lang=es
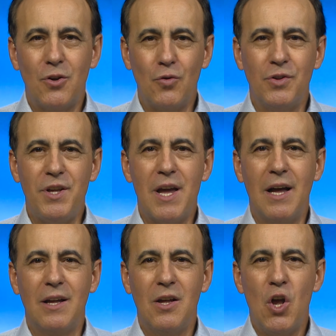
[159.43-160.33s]
Y un
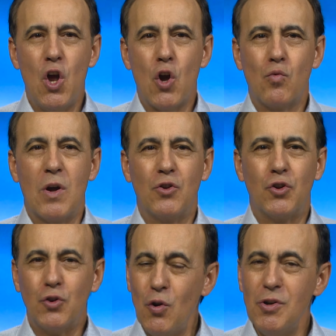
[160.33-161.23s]
día, cuando
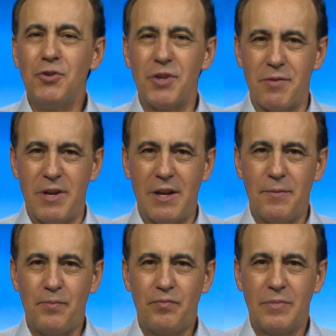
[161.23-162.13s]
todo esto termine
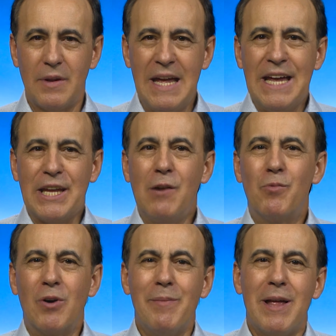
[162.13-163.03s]
y el
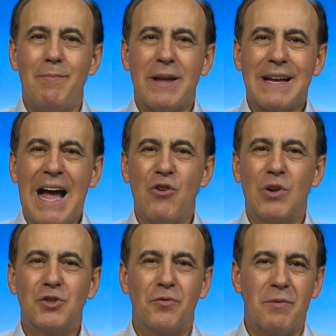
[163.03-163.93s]
problema del pecado
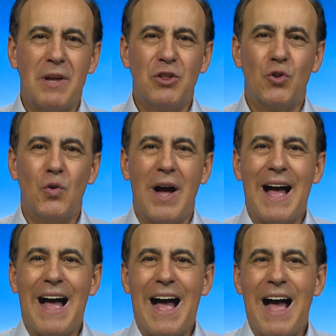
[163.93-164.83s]
y el sufrimiento
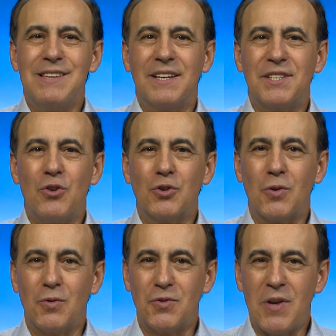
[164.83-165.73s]
haya sido
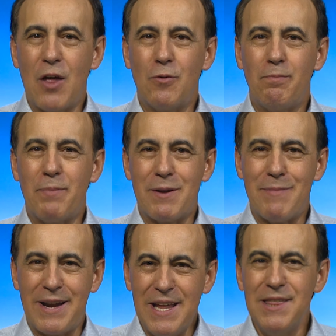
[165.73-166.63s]
solucionado
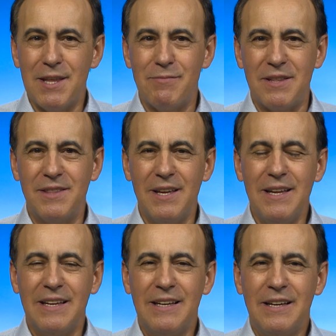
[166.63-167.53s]
permanentemente,
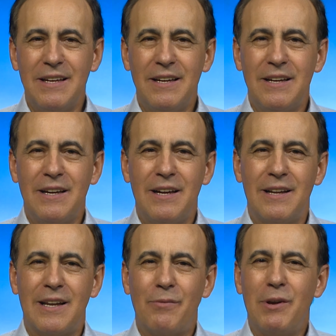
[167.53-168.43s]

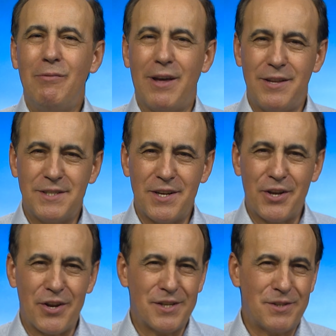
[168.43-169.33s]
la Biblia dice
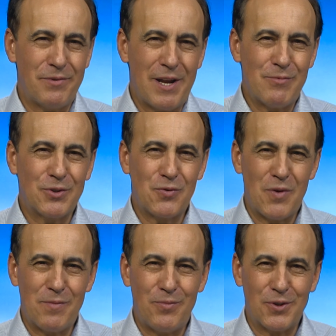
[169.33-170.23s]
que recibiremos
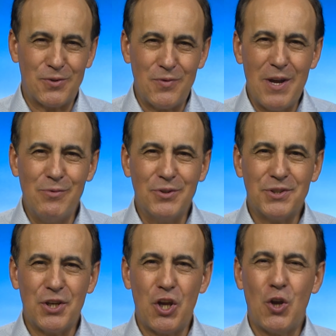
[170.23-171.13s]
cuerpos
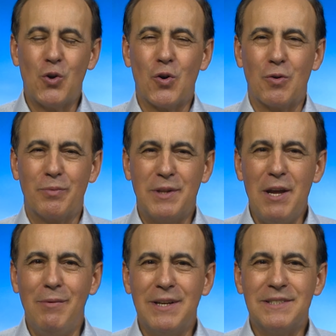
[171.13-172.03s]
nuevos,
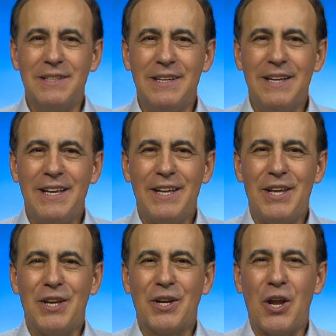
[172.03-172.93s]
incorruptibles
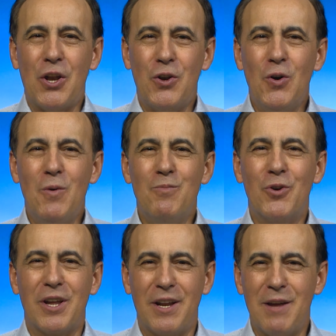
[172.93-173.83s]
y que no
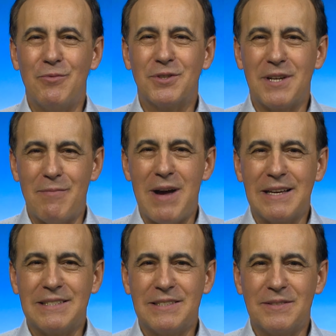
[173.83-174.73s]
moriremos
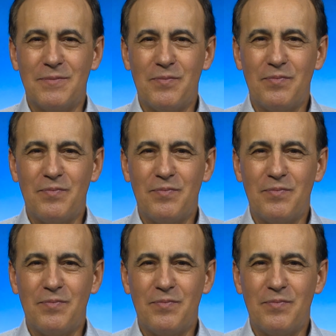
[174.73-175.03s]
jamás.